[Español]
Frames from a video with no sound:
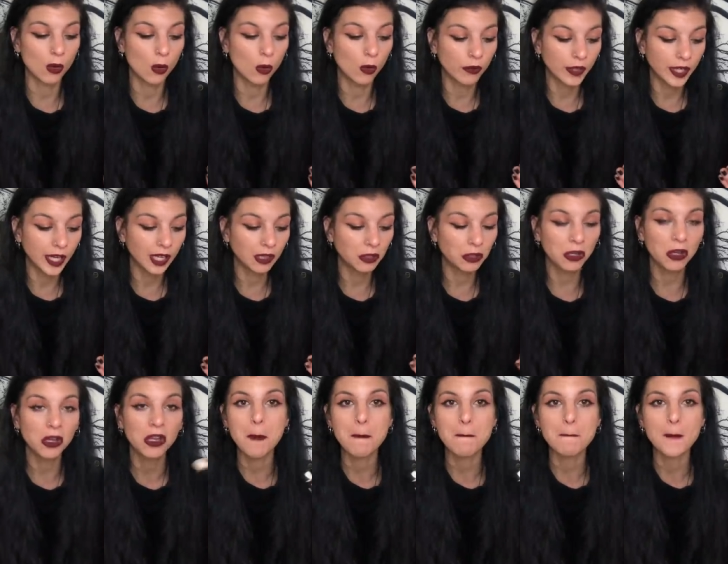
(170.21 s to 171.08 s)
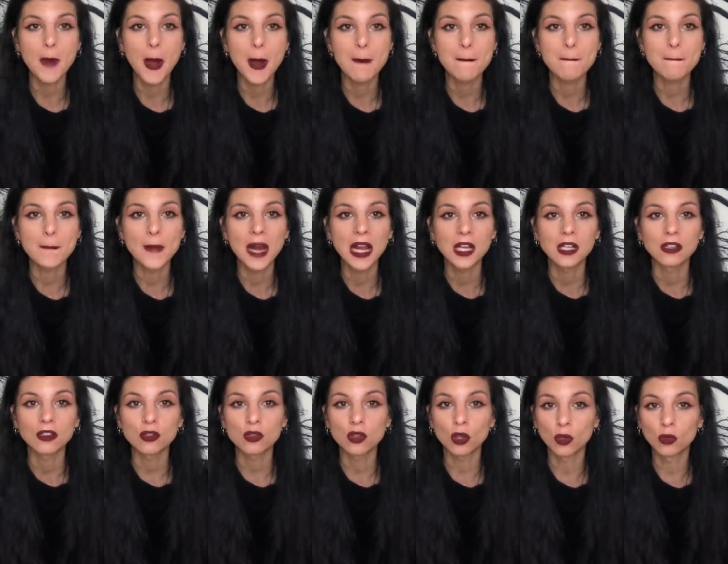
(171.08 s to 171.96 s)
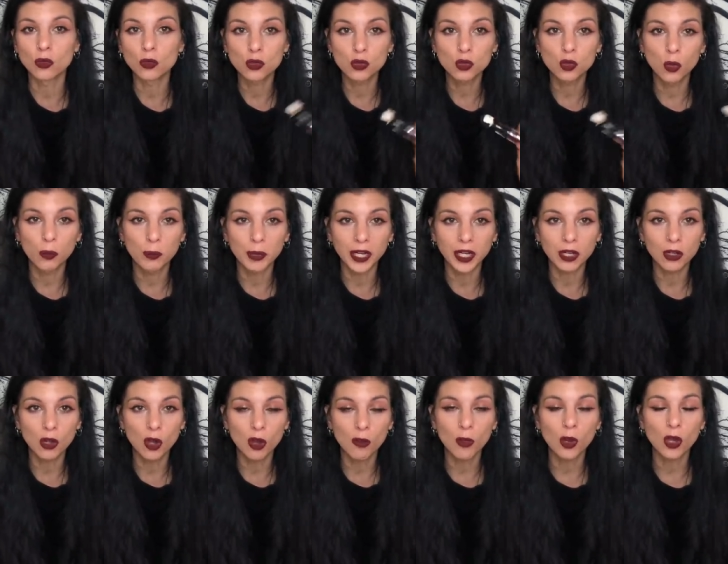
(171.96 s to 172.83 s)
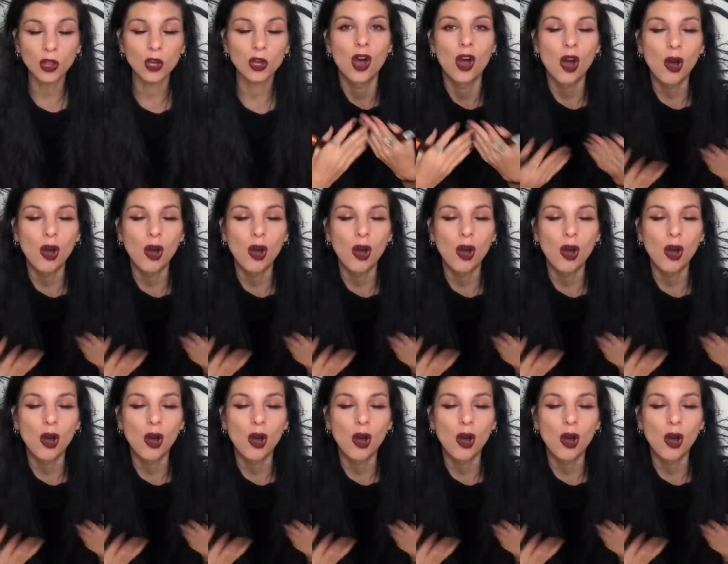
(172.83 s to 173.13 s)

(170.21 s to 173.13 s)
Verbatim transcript: cubierto son súper cómodos.